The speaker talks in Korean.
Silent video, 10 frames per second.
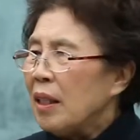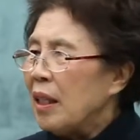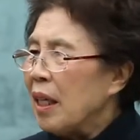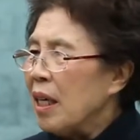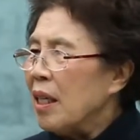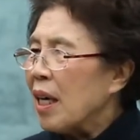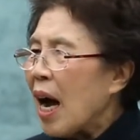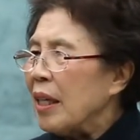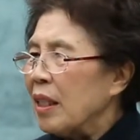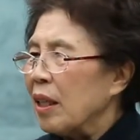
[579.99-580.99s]

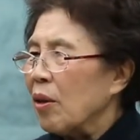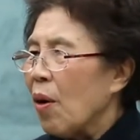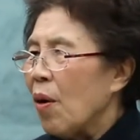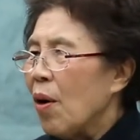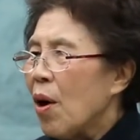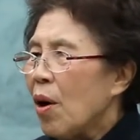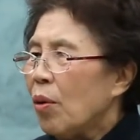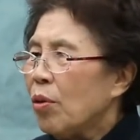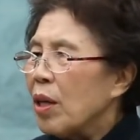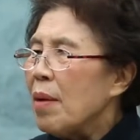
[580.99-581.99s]
지금까지도
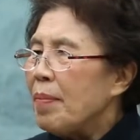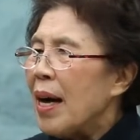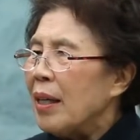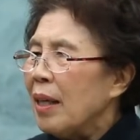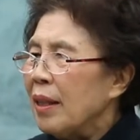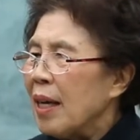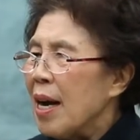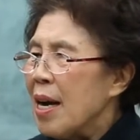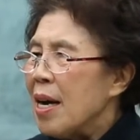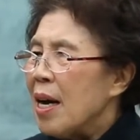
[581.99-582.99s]
우리가 말할
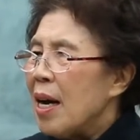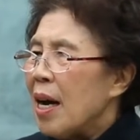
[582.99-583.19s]
때